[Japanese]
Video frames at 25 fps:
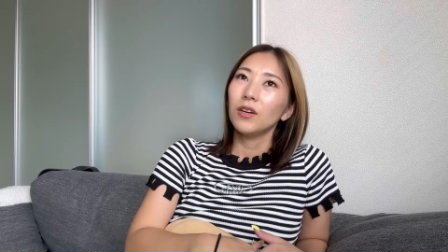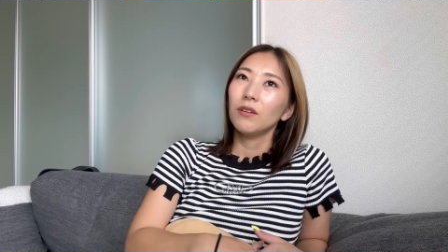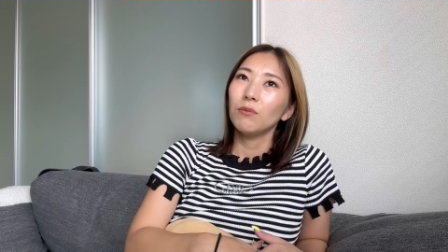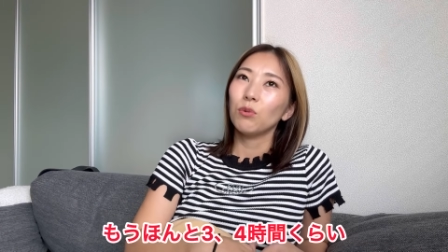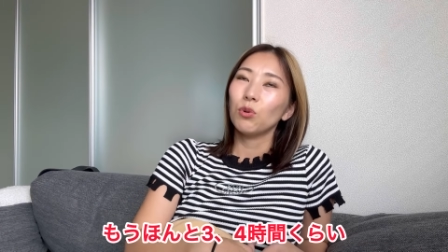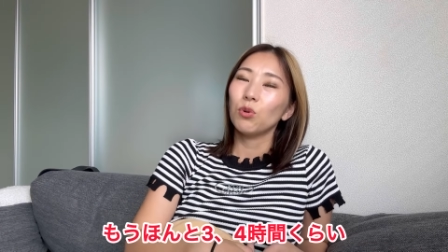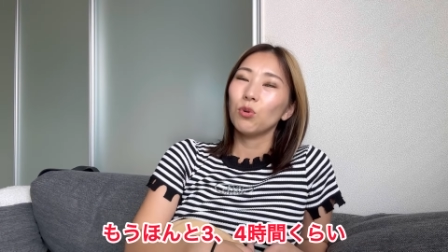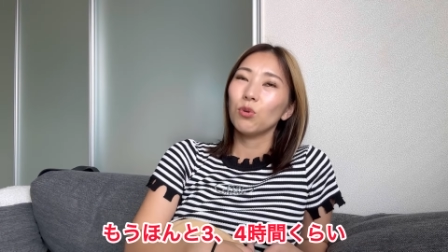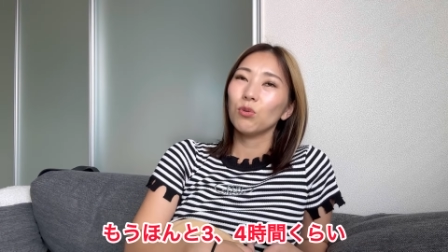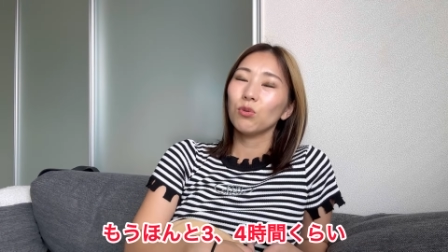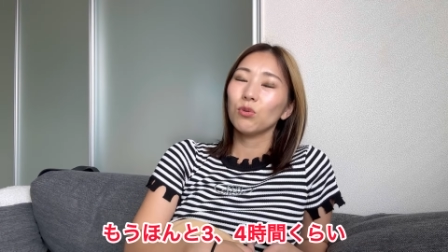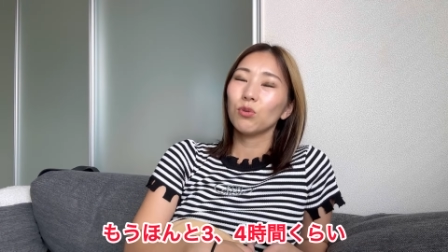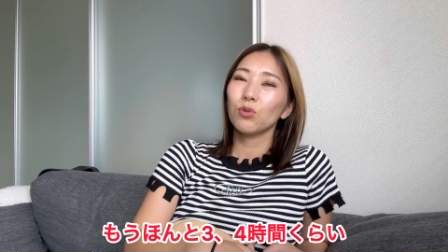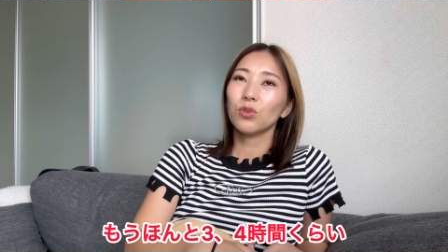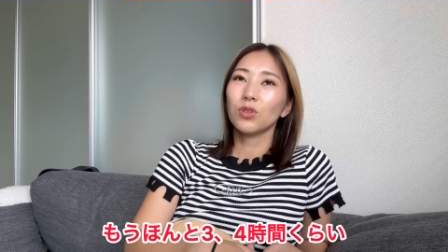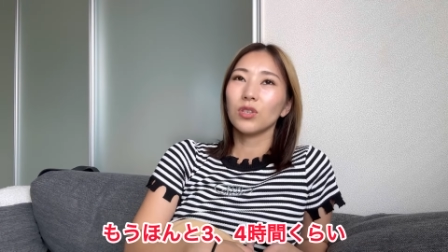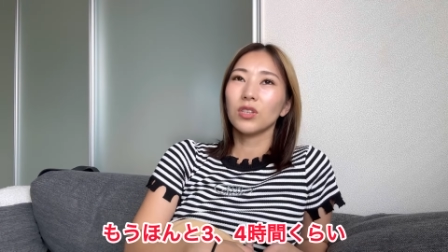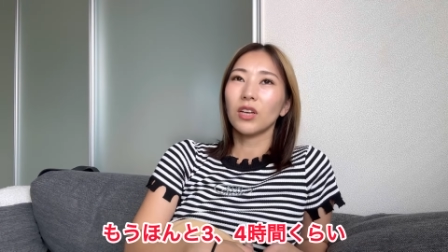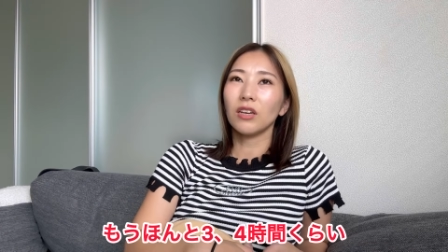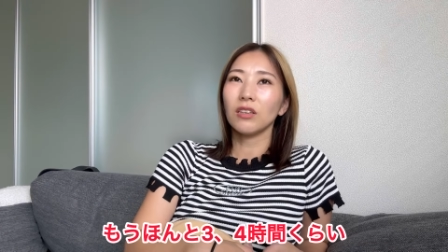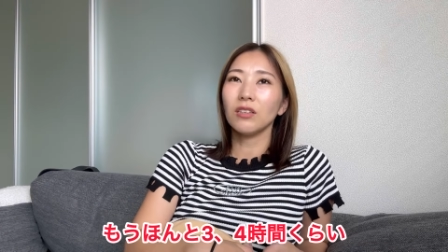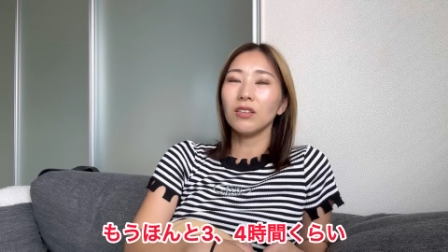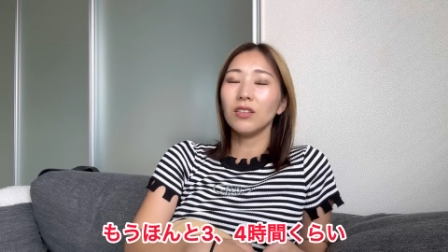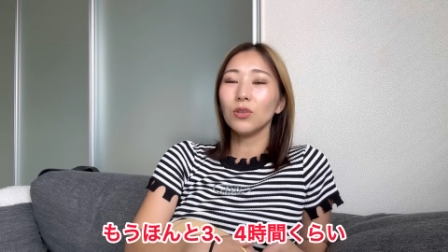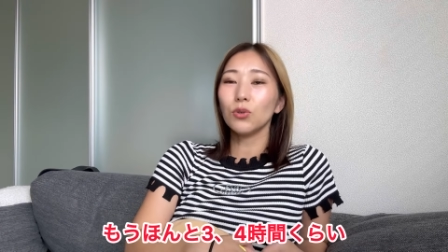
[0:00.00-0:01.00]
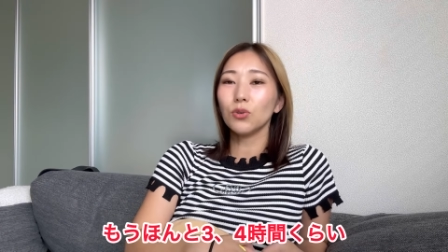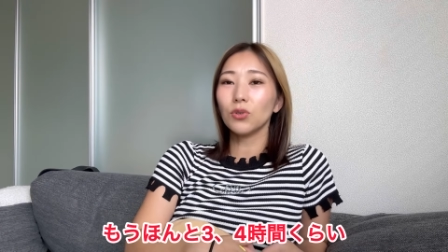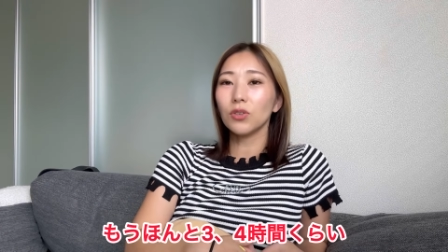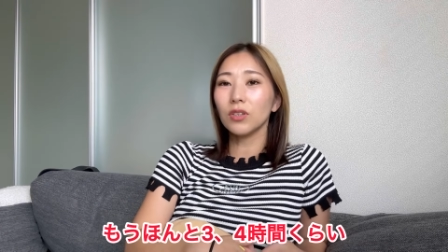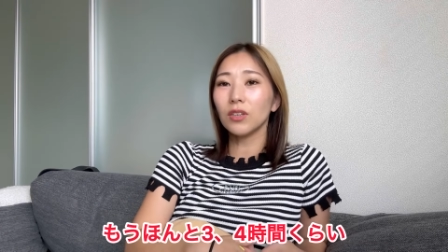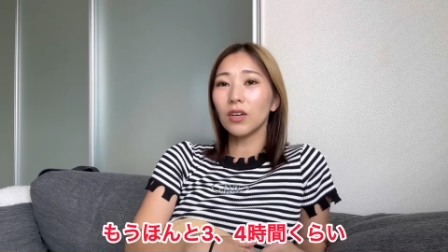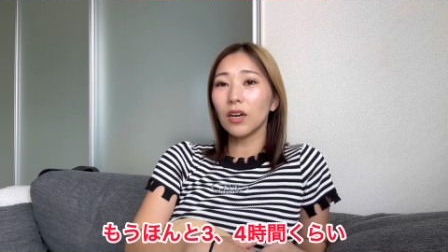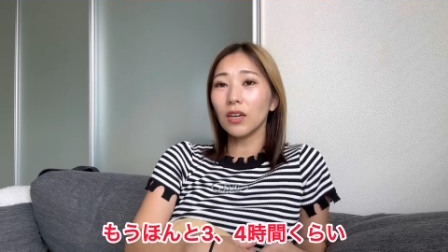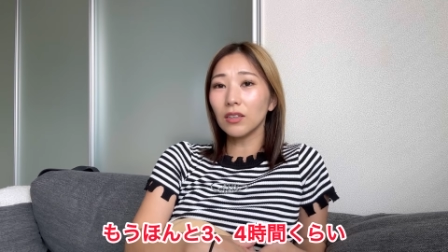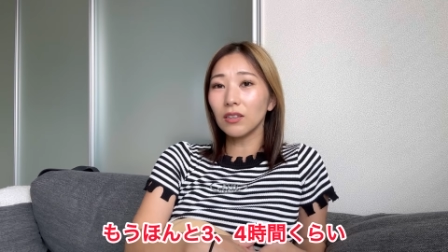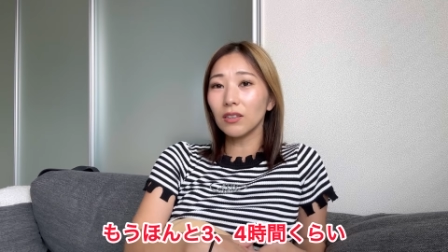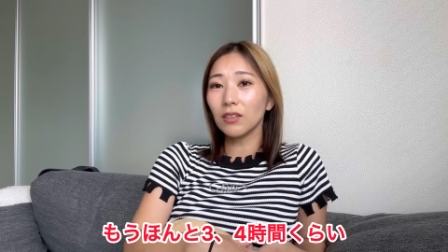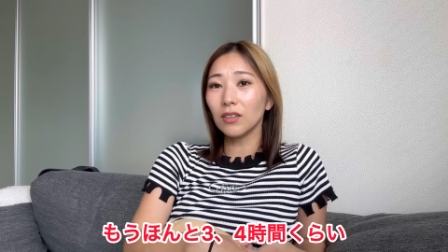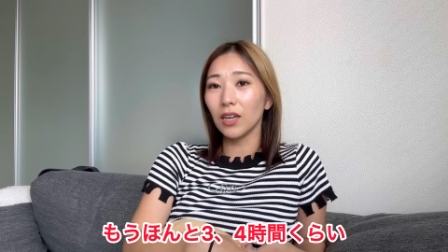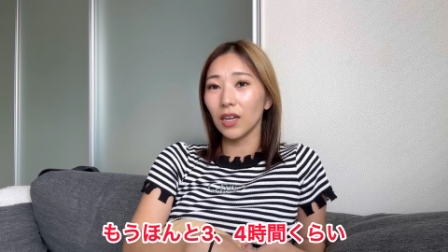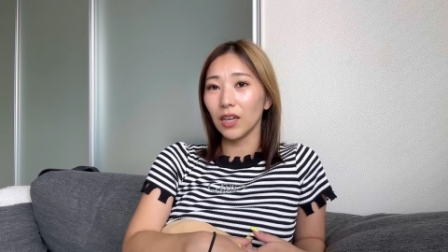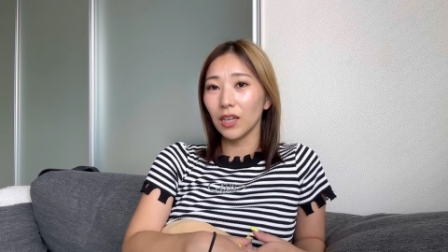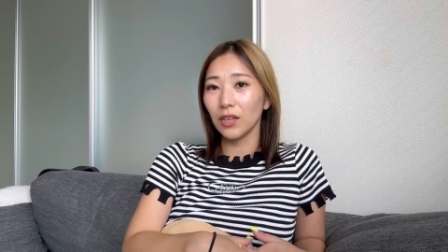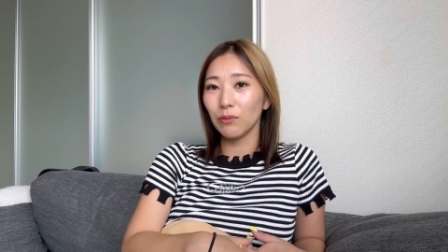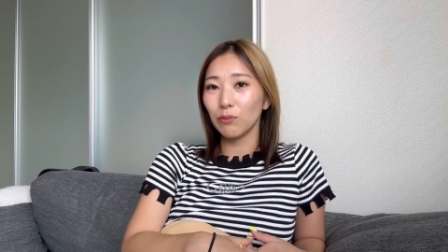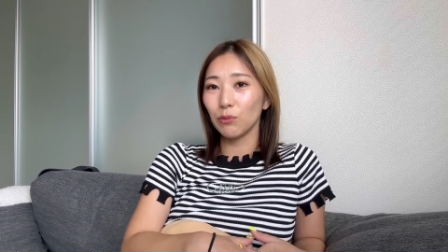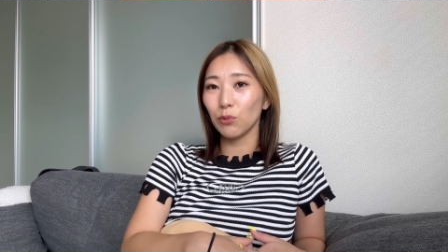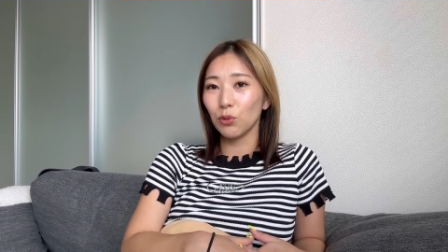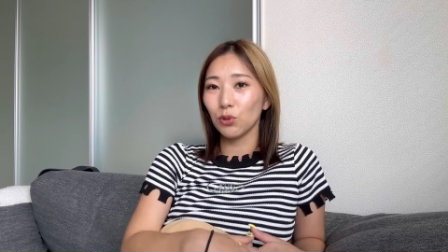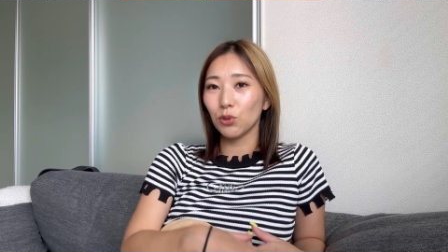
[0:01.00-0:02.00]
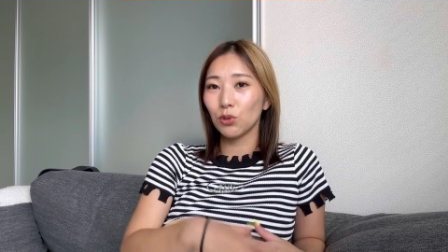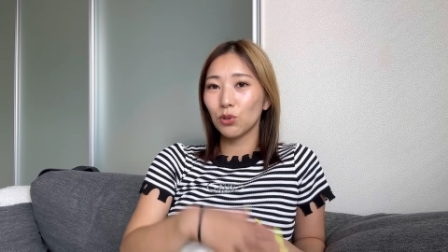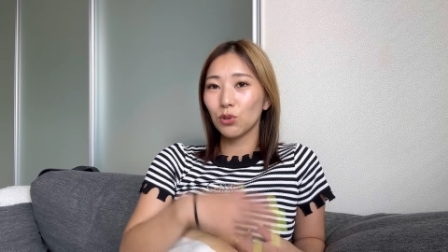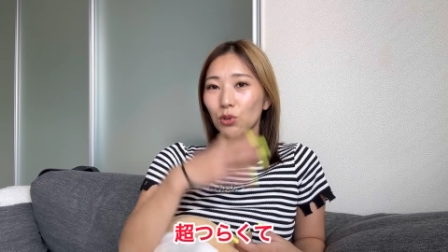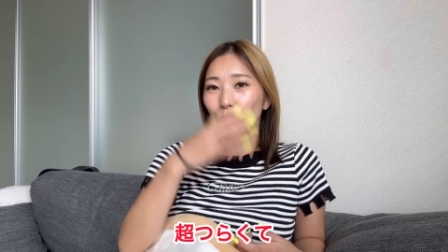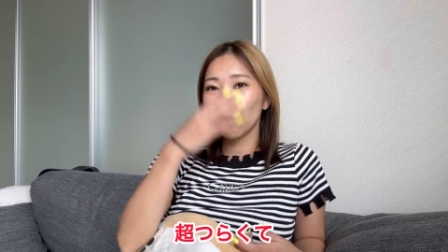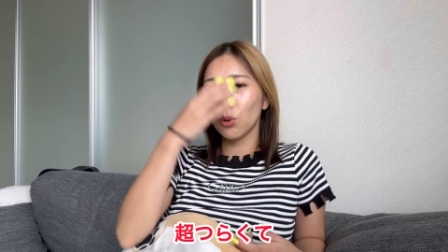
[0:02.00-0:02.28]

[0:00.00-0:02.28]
もうほんと34時間ぐらいもう